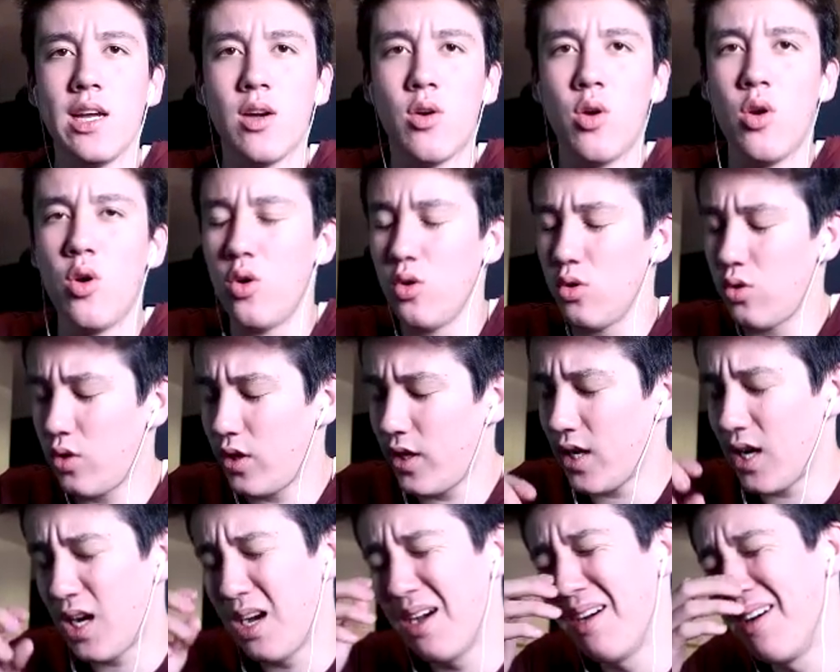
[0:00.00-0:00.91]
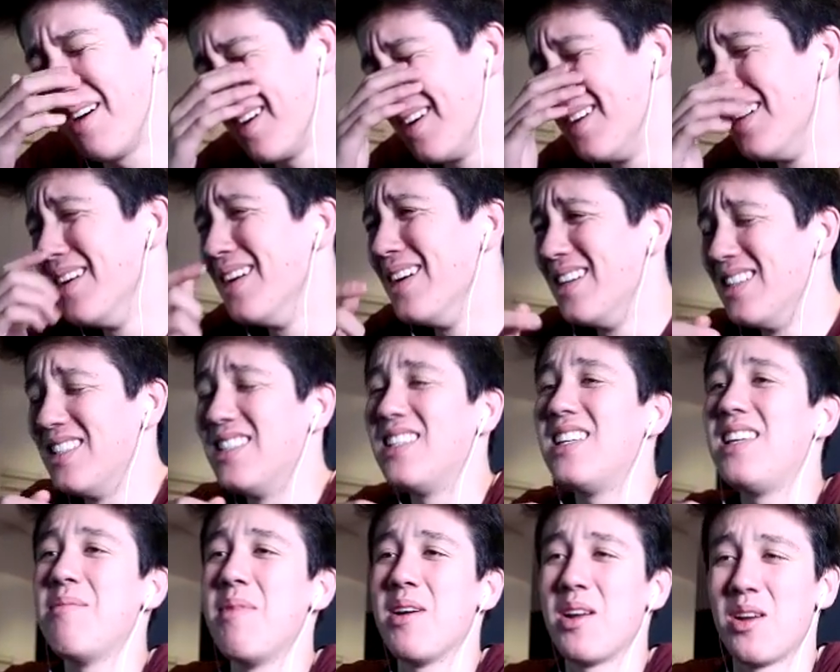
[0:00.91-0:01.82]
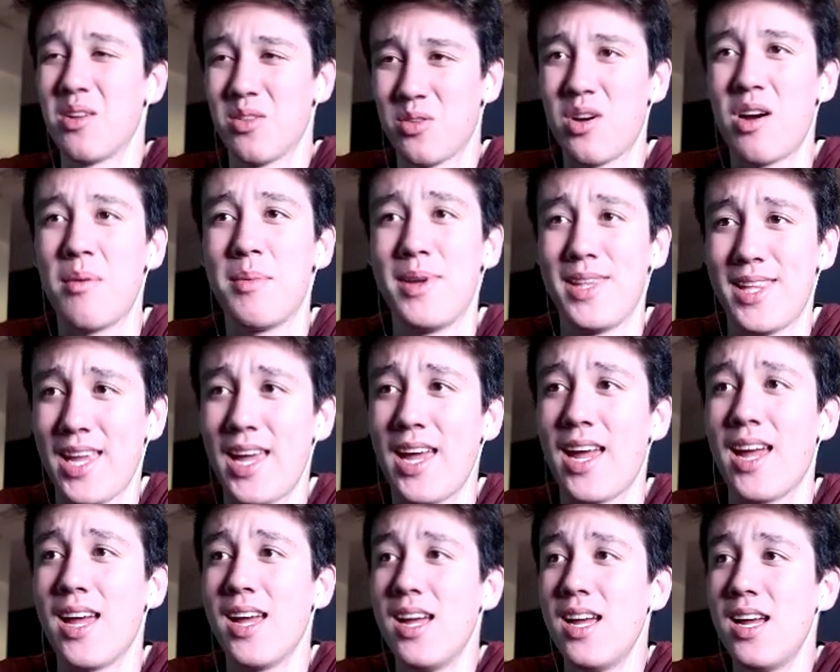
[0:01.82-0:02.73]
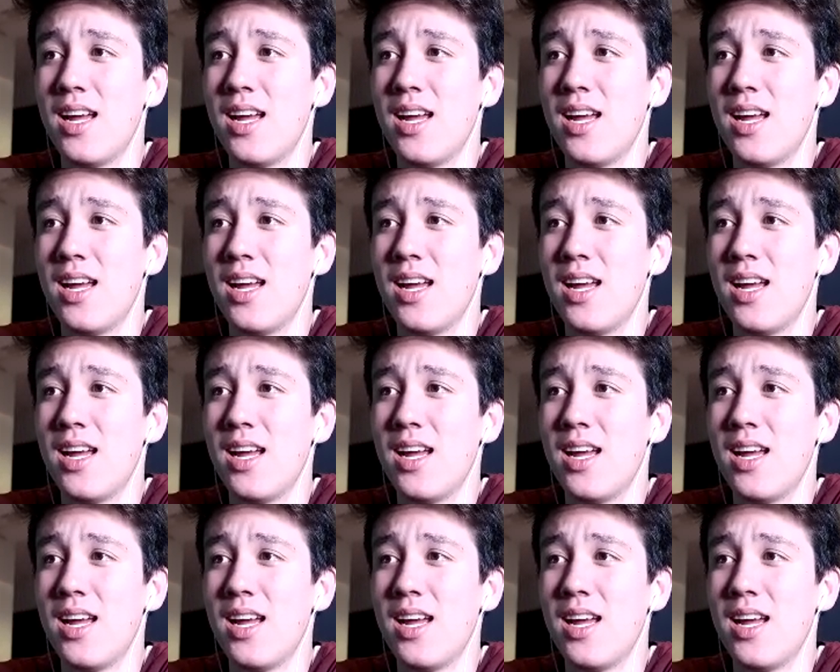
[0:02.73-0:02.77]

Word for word: これ本当に、今の動画見て、